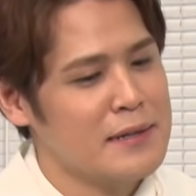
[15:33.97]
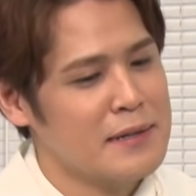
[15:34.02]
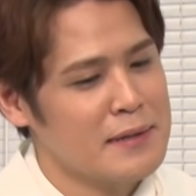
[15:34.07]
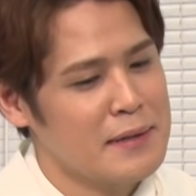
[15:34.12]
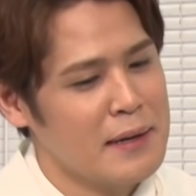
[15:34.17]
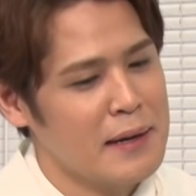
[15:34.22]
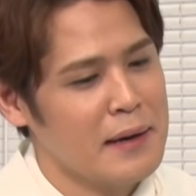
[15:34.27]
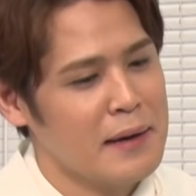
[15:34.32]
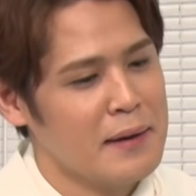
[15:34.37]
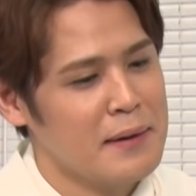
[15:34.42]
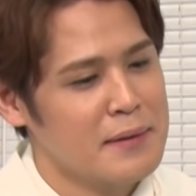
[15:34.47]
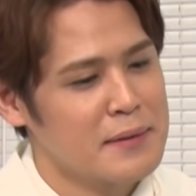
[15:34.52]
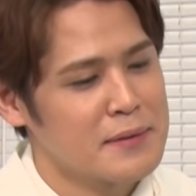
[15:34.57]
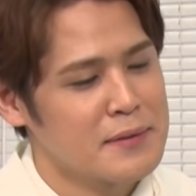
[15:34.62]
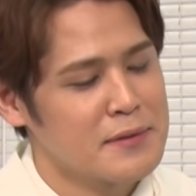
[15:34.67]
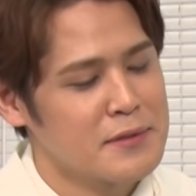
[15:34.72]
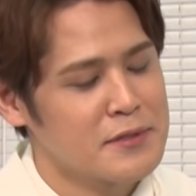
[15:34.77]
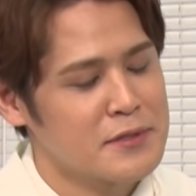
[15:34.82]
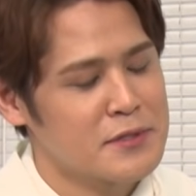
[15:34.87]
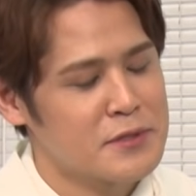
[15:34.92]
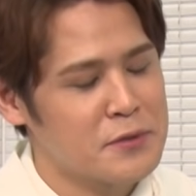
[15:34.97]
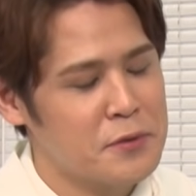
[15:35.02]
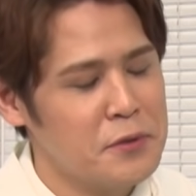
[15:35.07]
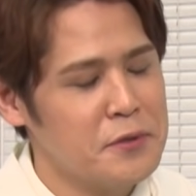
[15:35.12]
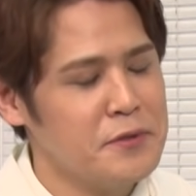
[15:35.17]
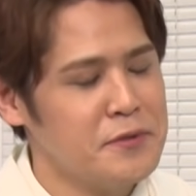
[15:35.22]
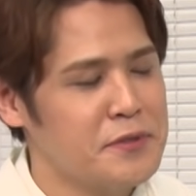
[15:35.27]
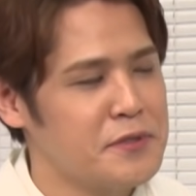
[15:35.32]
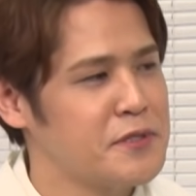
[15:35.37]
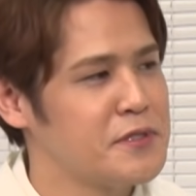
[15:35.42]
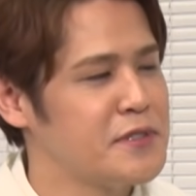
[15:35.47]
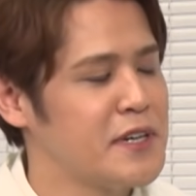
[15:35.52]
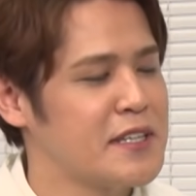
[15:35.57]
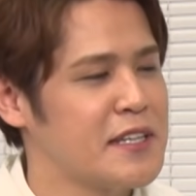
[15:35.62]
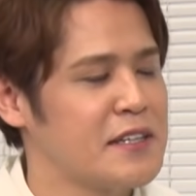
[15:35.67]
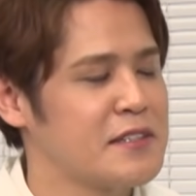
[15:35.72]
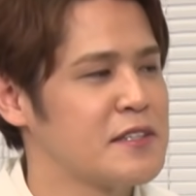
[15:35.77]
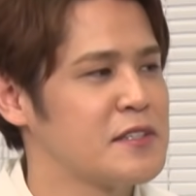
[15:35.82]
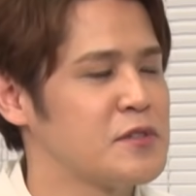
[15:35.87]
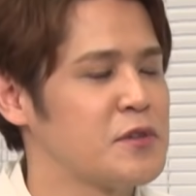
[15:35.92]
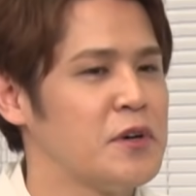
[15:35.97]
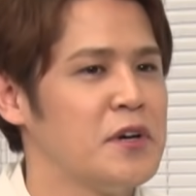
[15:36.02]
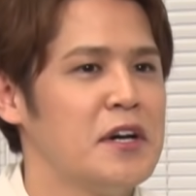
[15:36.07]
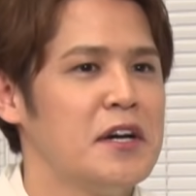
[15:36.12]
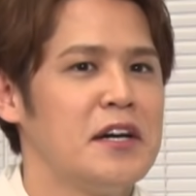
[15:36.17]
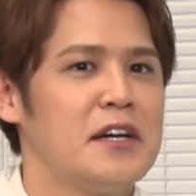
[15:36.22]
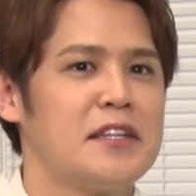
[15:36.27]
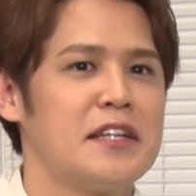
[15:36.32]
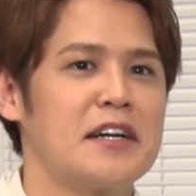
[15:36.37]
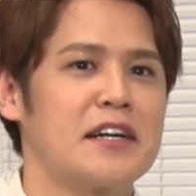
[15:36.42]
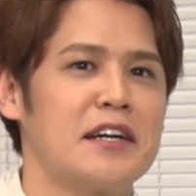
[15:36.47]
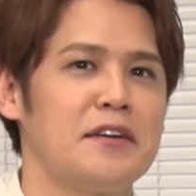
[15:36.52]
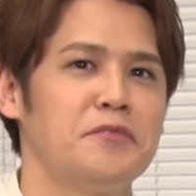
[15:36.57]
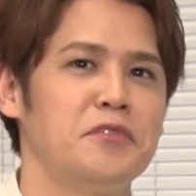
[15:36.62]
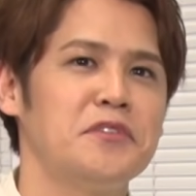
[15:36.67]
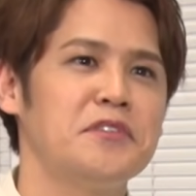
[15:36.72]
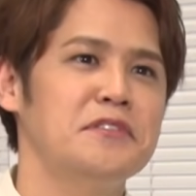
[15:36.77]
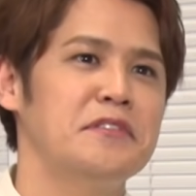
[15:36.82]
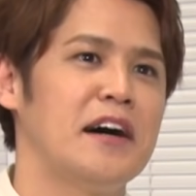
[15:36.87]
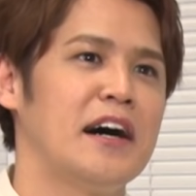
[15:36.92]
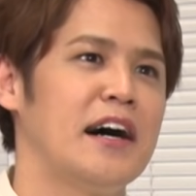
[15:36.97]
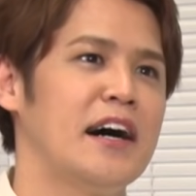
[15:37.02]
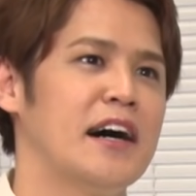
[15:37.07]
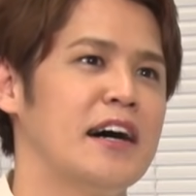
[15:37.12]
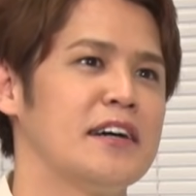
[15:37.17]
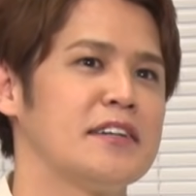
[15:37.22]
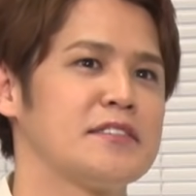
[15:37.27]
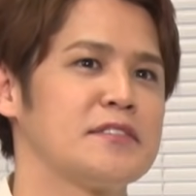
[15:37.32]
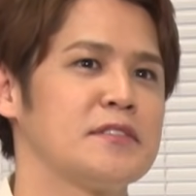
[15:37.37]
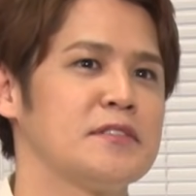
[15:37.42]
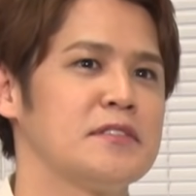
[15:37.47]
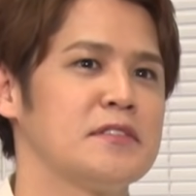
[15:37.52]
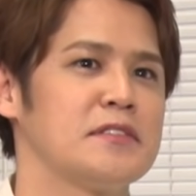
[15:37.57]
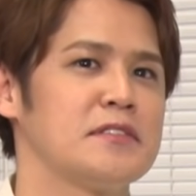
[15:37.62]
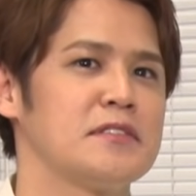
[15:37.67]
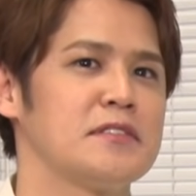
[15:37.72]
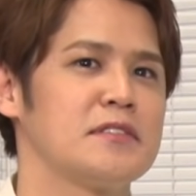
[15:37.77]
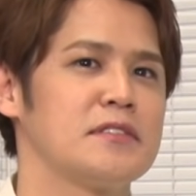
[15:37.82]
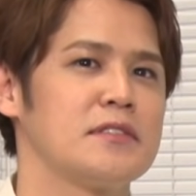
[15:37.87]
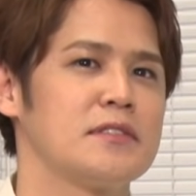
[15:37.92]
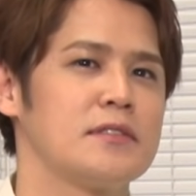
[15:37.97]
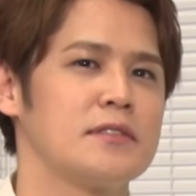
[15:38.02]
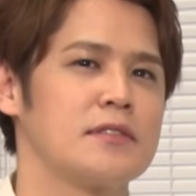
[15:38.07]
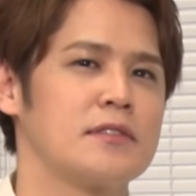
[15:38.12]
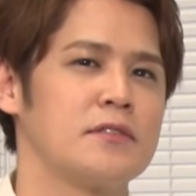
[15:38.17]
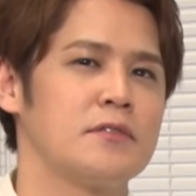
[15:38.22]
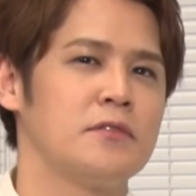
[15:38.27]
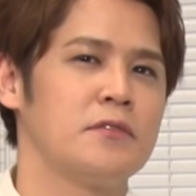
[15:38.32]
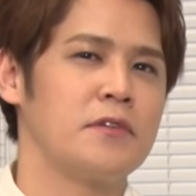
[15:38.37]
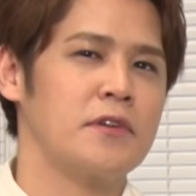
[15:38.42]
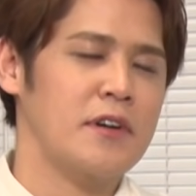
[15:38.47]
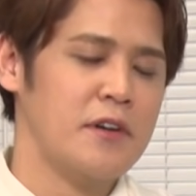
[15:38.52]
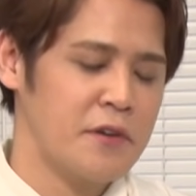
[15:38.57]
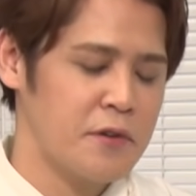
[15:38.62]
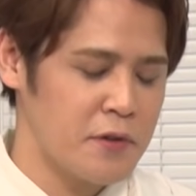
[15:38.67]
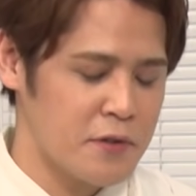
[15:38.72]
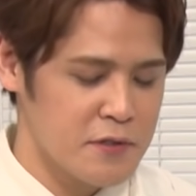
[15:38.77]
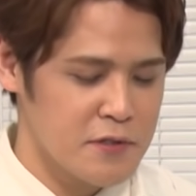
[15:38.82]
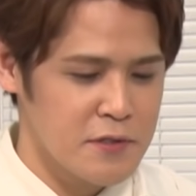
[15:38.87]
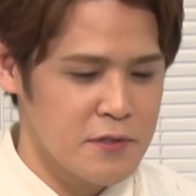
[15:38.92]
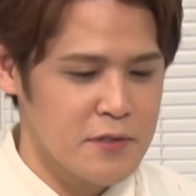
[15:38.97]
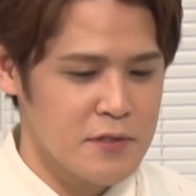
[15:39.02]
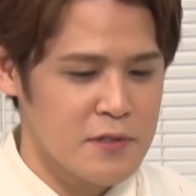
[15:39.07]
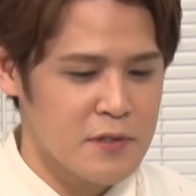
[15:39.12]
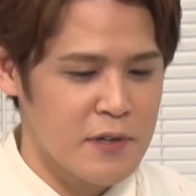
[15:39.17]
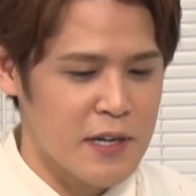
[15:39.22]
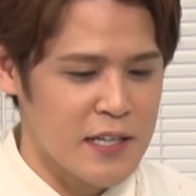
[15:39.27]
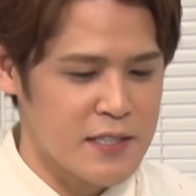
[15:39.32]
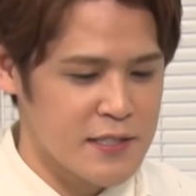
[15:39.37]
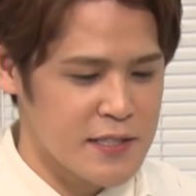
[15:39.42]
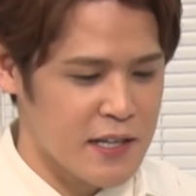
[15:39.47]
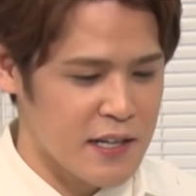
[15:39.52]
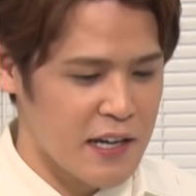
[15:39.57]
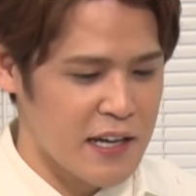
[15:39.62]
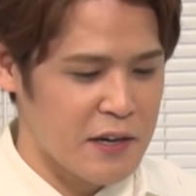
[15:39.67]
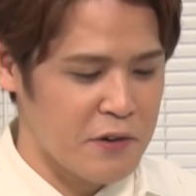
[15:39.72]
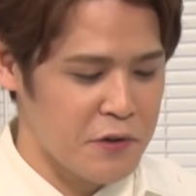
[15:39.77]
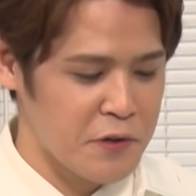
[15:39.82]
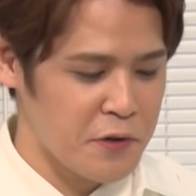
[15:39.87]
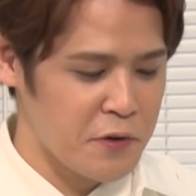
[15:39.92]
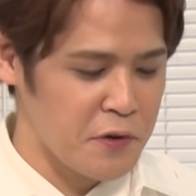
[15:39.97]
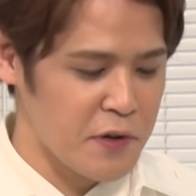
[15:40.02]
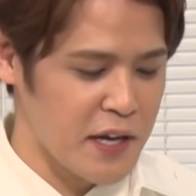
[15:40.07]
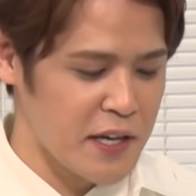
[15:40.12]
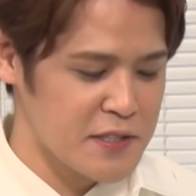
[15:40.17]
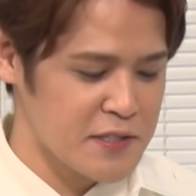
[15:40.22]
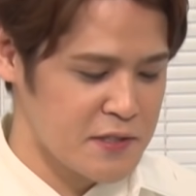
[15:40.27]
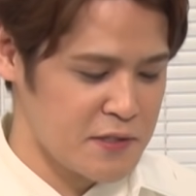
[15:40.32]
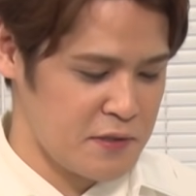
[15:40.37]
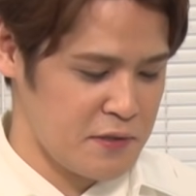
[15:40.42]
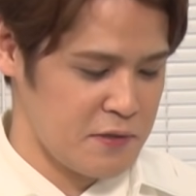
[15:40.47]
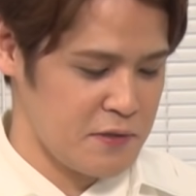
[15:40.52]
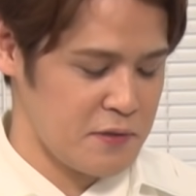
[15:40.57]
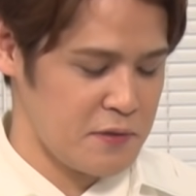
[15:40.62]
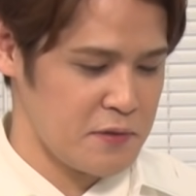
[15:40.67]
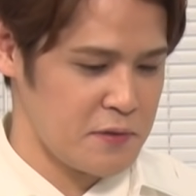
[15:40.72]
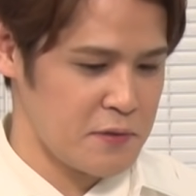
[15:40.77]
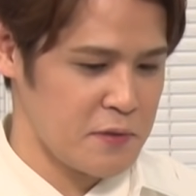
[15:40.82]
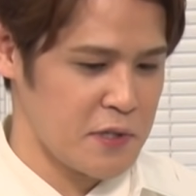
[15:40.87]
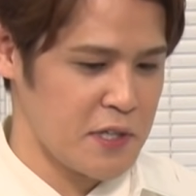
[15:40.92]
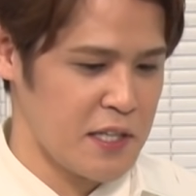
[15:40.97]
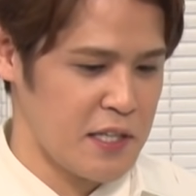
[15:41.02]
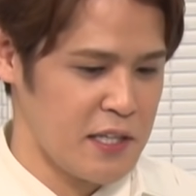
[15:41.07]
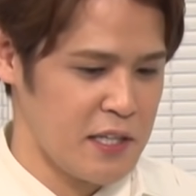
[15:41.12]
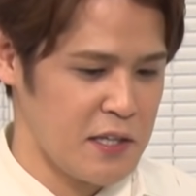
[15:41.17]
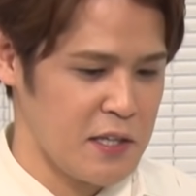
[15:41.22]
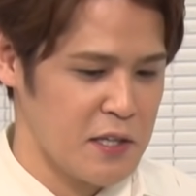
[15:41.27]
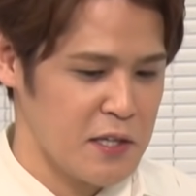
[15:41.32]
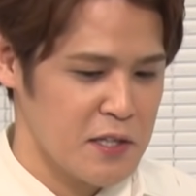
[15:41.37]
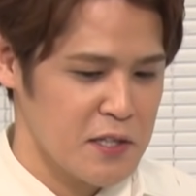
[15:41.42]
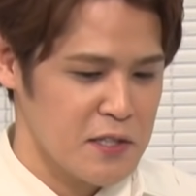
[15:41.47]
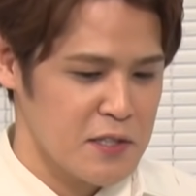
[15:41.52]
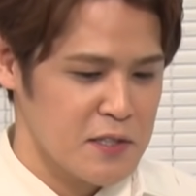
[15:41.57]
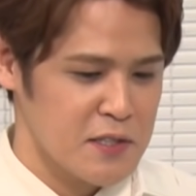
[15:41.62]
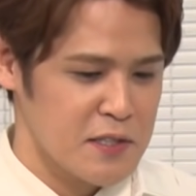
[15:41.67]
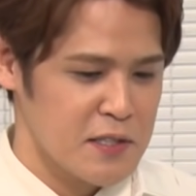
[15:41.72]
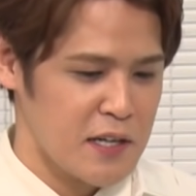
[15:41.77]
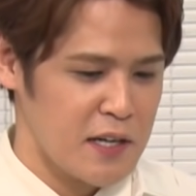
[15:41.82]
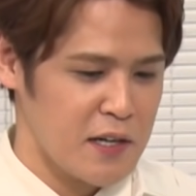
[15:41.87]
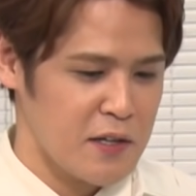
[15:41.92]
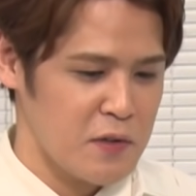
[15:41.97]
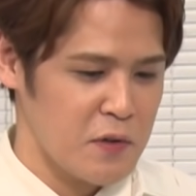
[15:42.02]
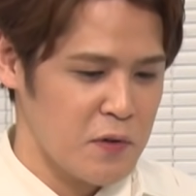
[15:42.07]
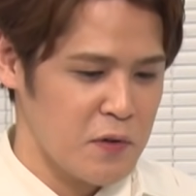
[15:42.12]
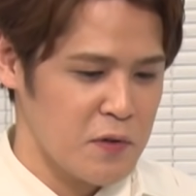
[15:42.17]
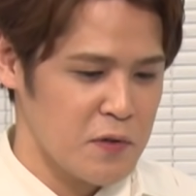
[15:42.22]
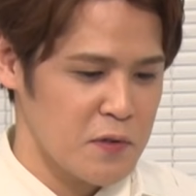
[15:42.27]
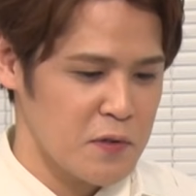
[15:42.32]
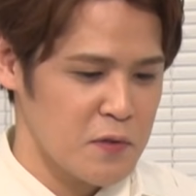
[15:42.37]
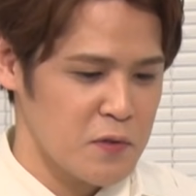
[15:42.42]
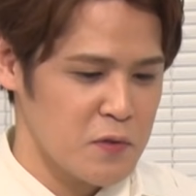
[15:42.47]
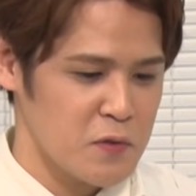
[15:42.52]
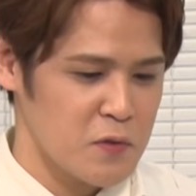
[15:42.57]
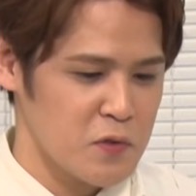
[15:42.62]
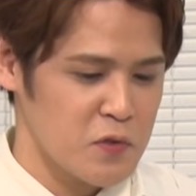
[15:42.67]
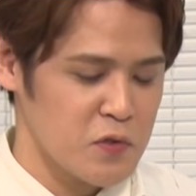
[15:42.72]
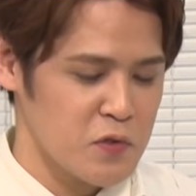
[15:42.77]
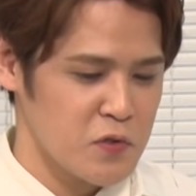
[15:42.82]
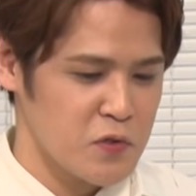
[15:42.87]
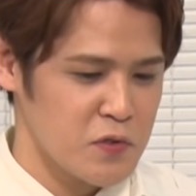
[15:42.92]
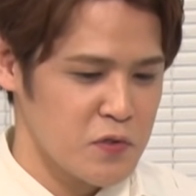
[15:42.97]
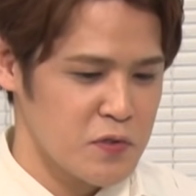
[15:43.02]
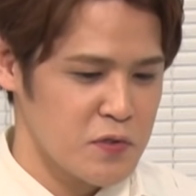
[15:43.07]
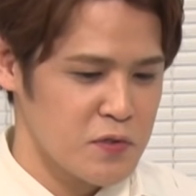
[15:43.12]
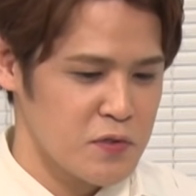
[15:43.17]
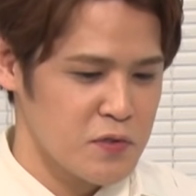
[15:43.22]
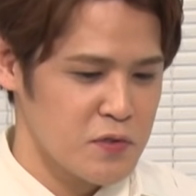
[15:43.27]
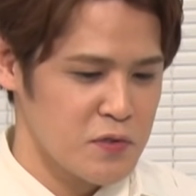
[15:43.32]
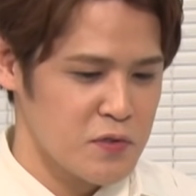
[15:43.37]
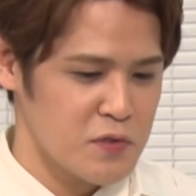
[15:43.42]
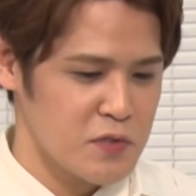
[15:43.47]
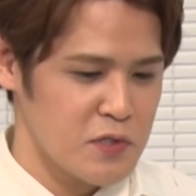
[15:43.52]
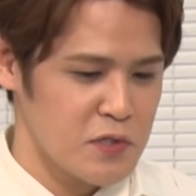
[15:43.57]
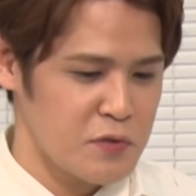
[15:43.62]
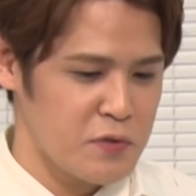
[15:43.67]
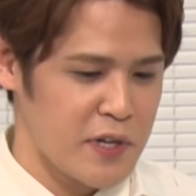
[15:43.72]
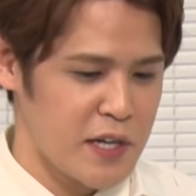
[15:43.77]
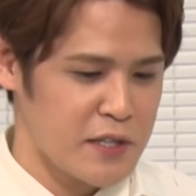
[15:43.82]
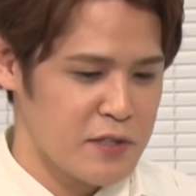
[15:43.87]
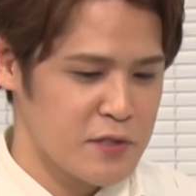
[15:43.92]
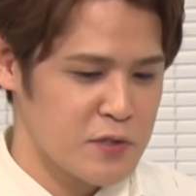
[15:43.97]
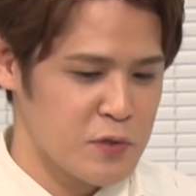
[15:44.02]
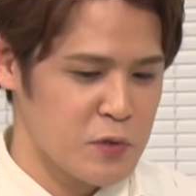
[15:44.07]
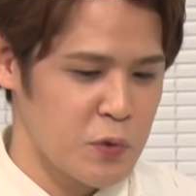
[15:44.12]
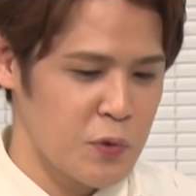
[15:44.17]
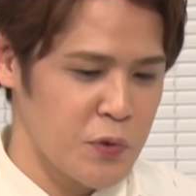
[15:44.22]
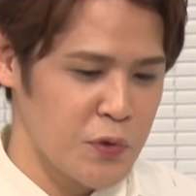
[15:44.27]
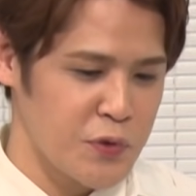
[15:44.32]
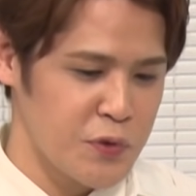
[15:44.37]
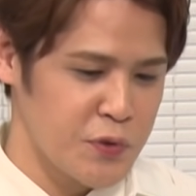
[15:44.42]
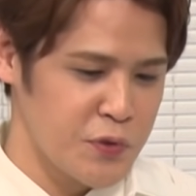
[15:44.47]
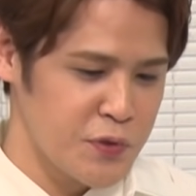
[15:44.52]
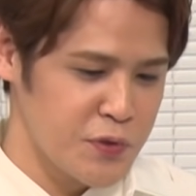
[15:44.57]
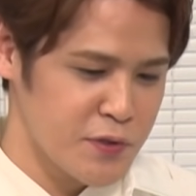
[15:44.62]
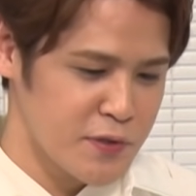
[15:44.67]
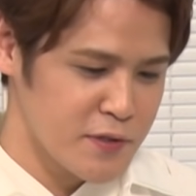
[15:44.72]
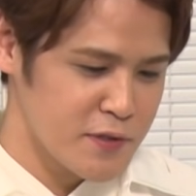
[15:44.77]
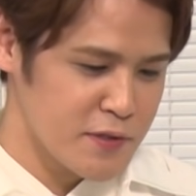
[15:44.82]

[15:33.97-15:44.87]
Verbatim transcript: かねすごく震えたんですよなんか僕はそのこの曲とか世界観を表現する時にあのいわゆるそういう